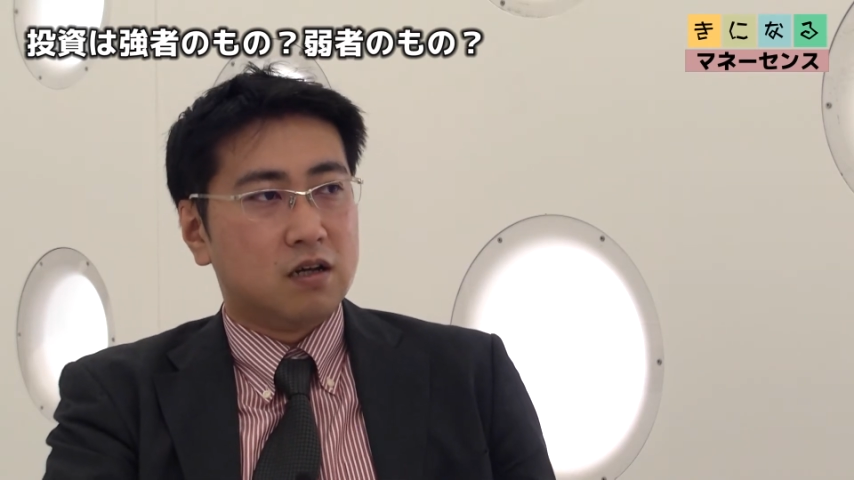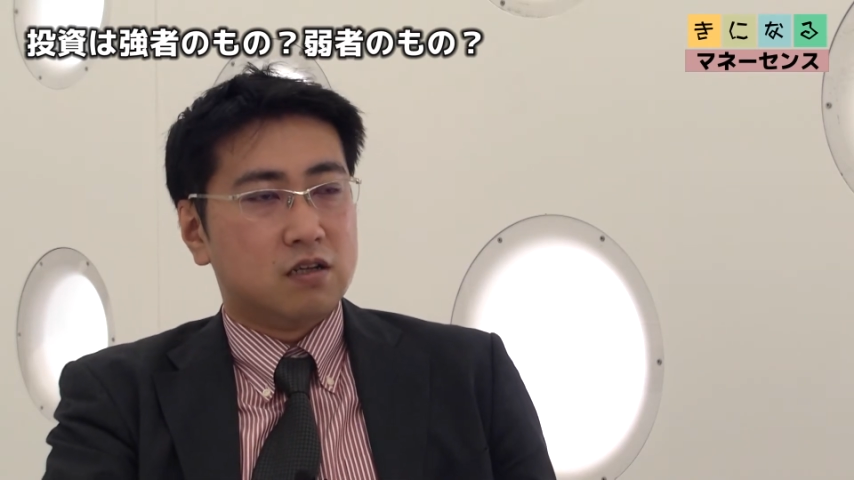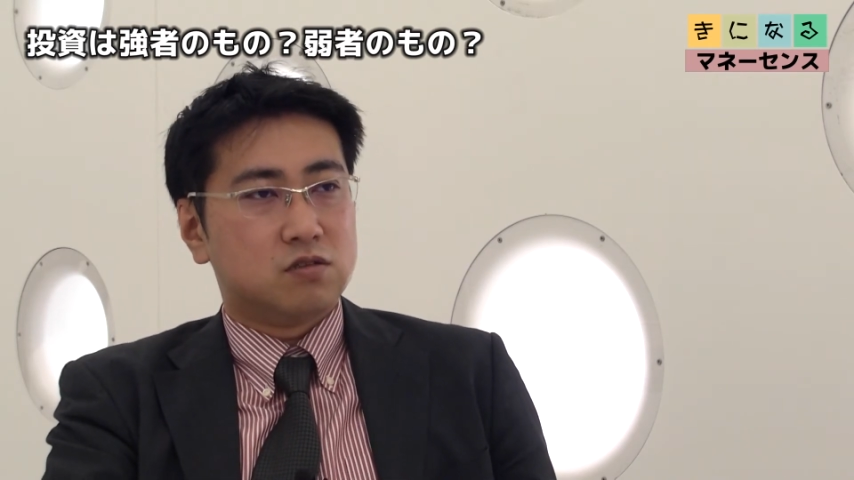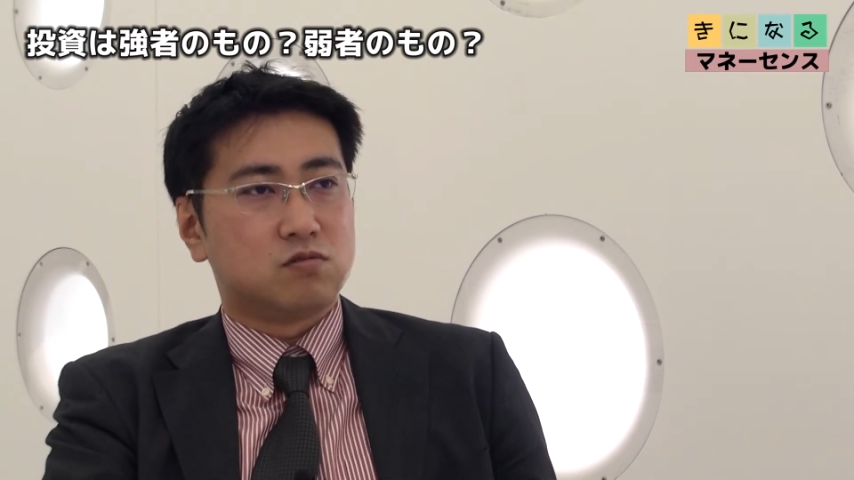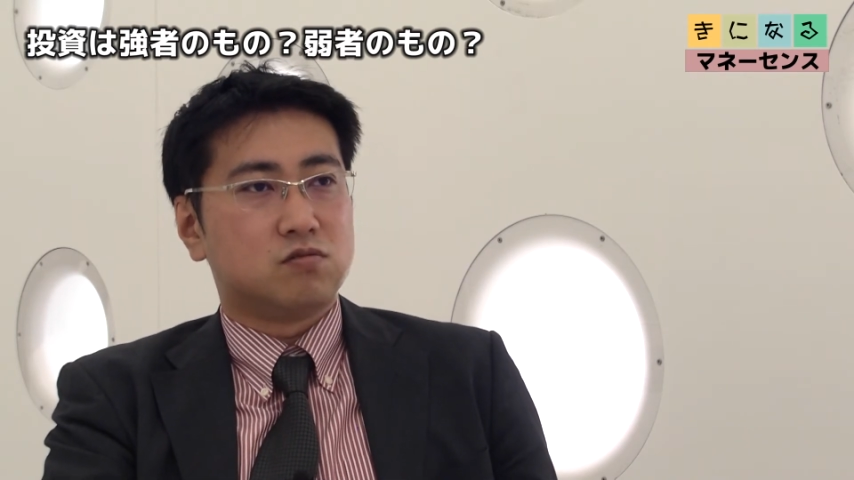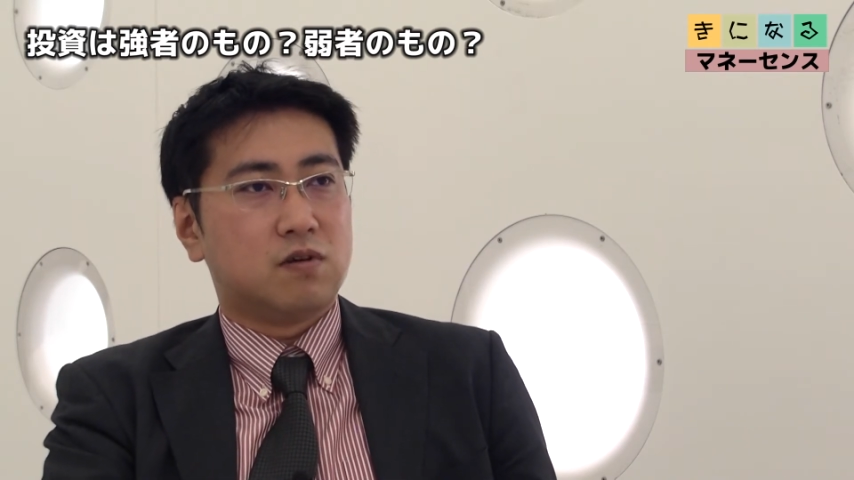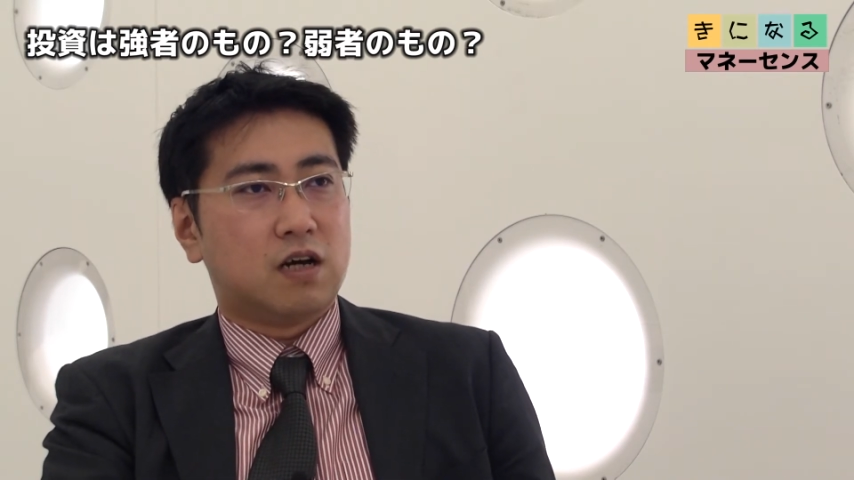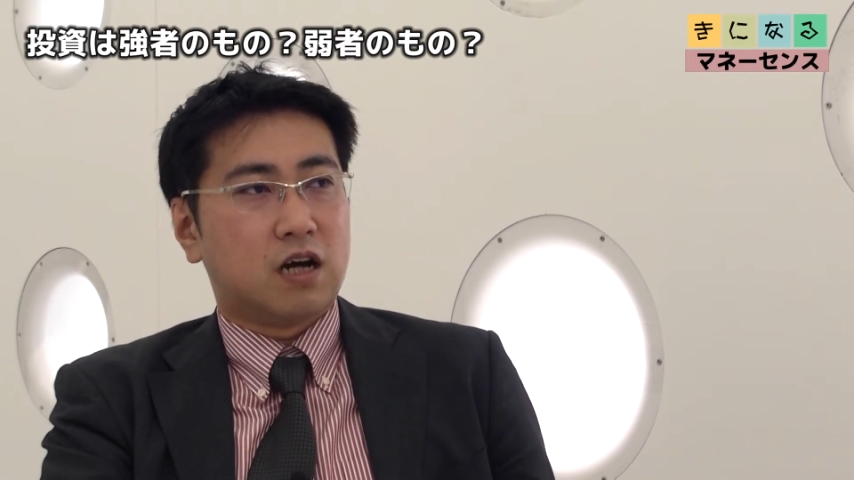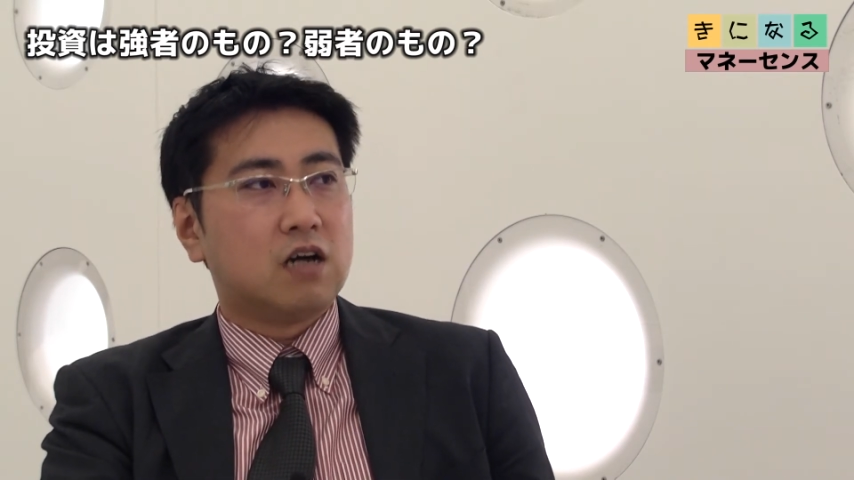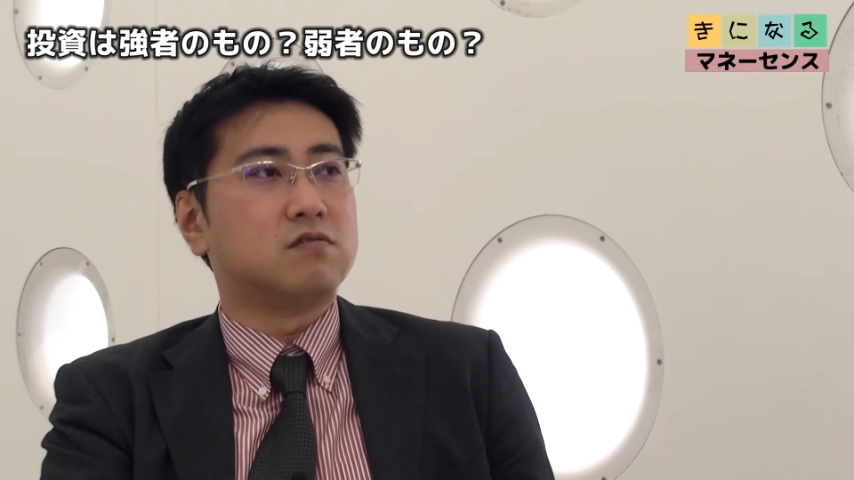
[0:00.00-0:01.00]
職
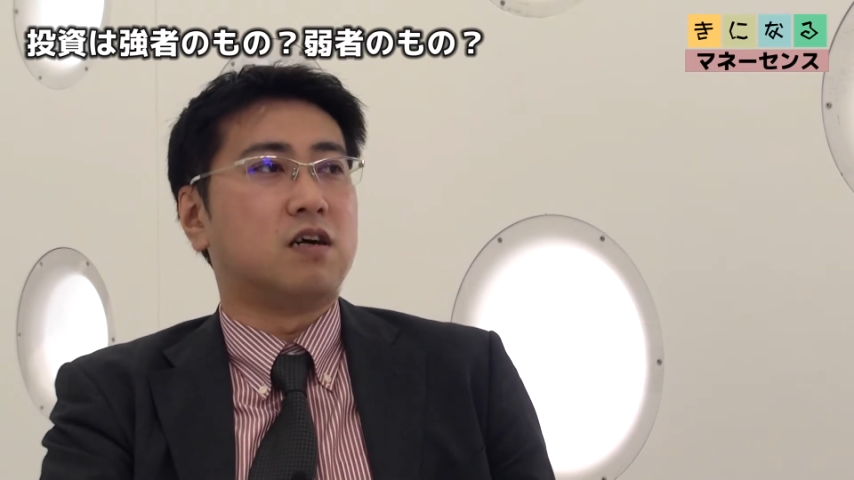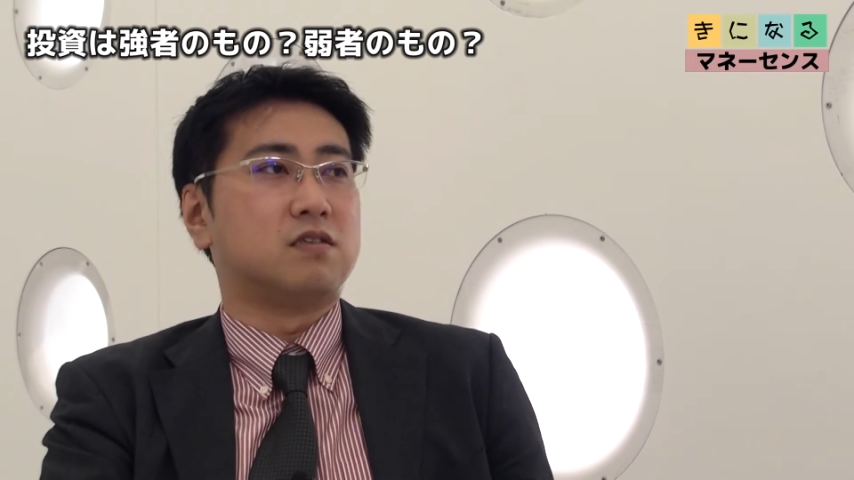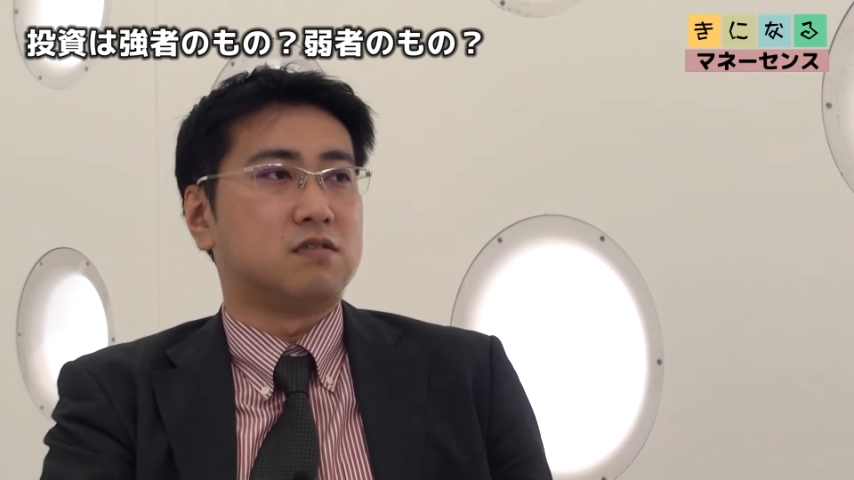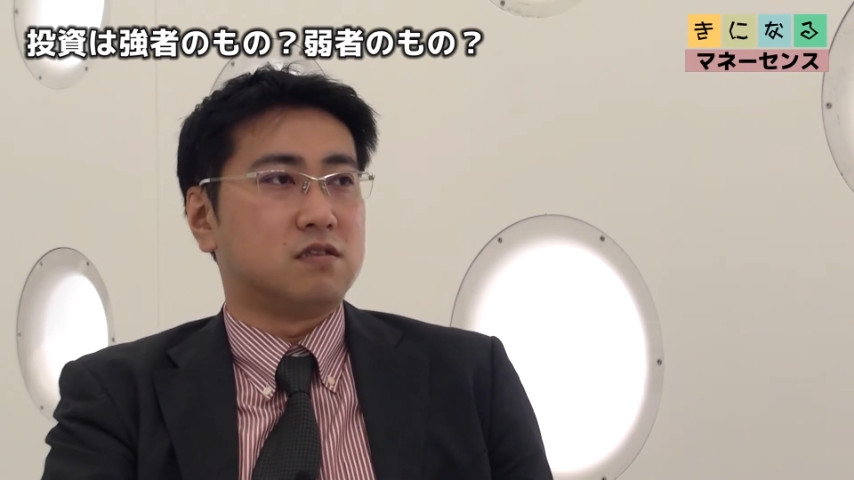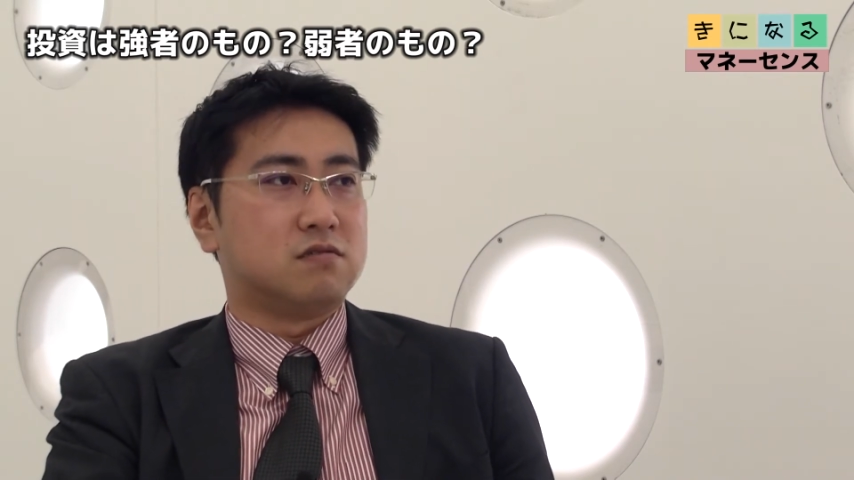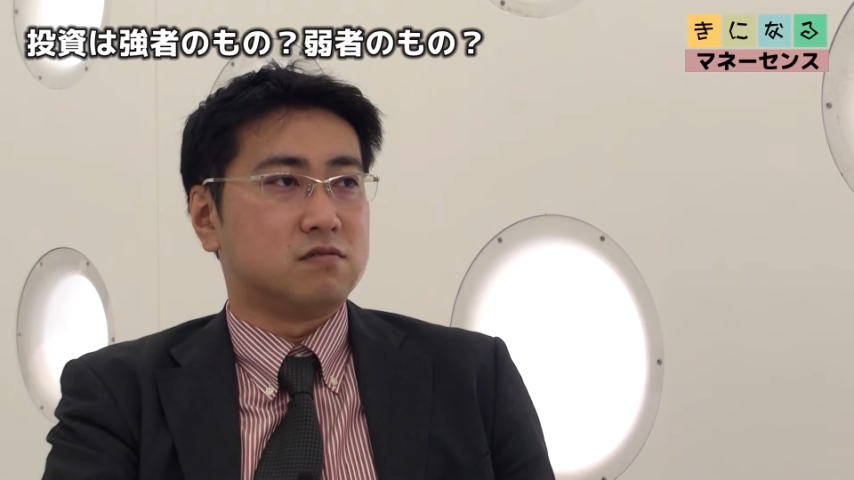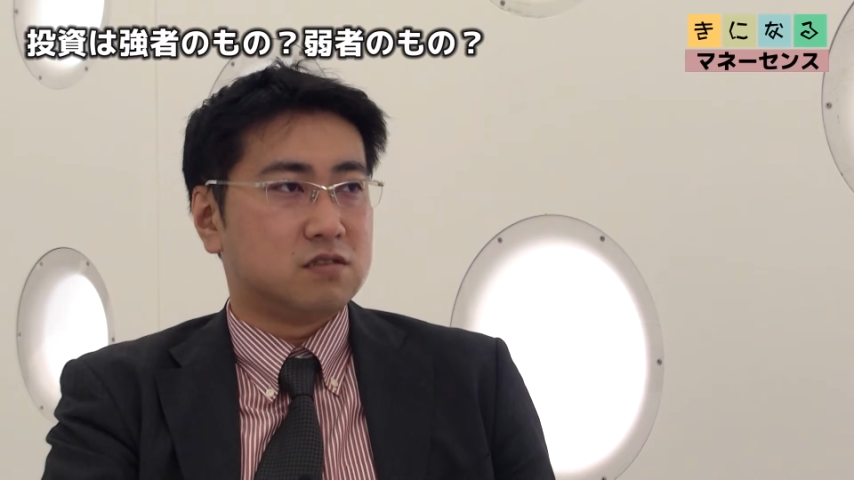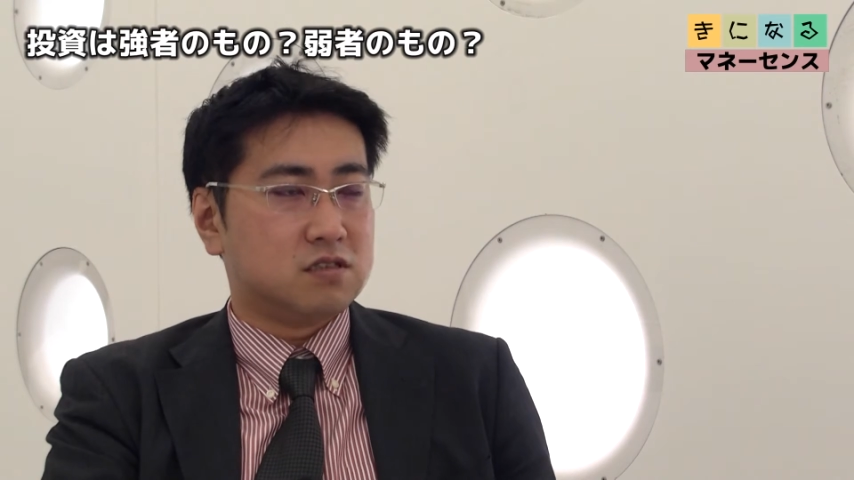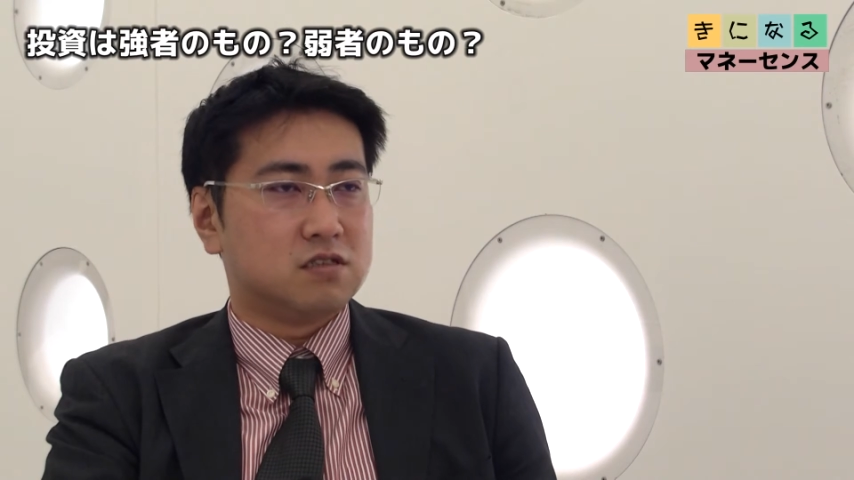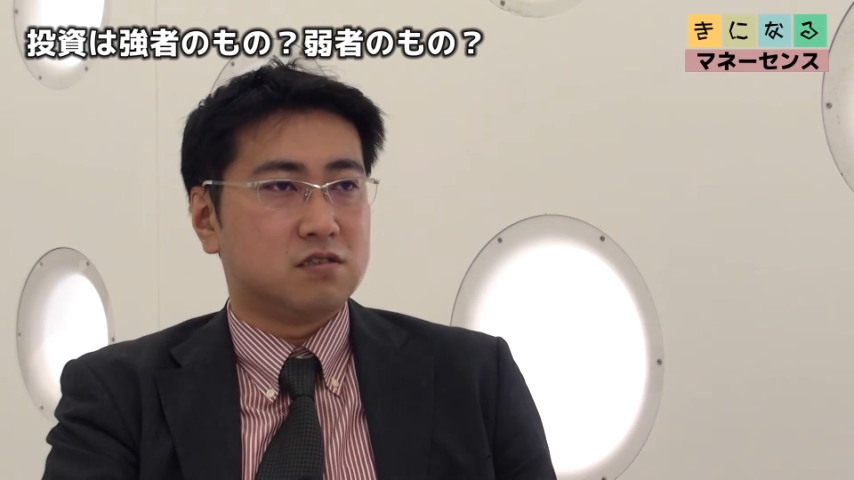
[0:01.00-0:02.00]
はあるはずです
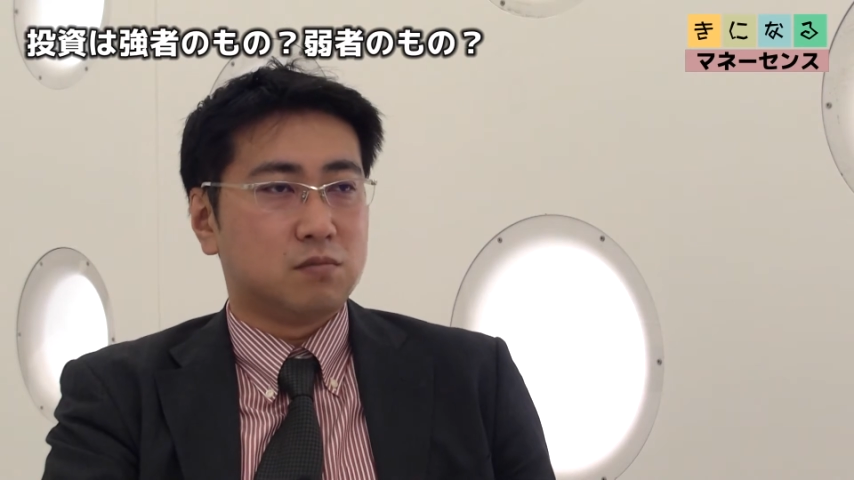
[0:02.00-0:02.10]
し、